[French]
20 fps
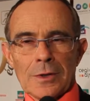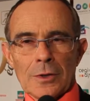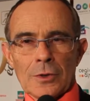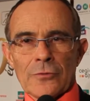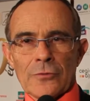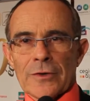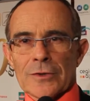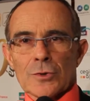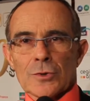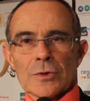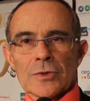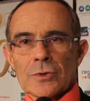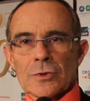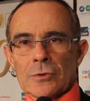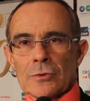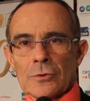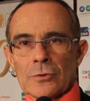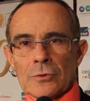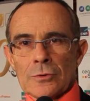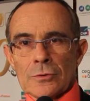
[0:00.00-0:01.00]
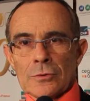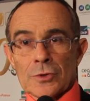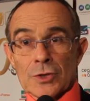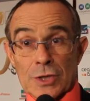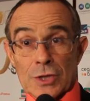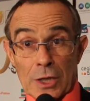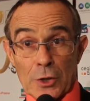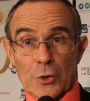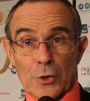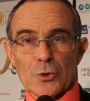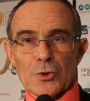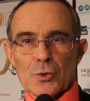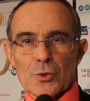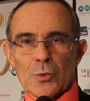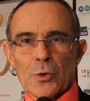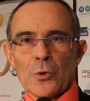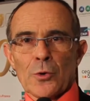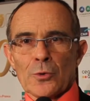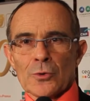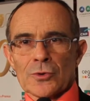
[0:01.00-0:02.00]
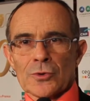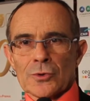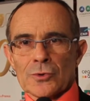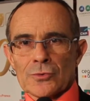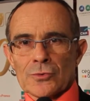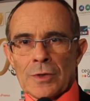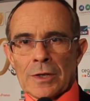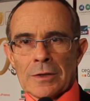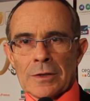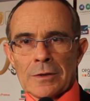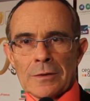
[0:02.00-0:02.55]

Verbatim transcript: de façon à ce que chacun soit heureux ce soir.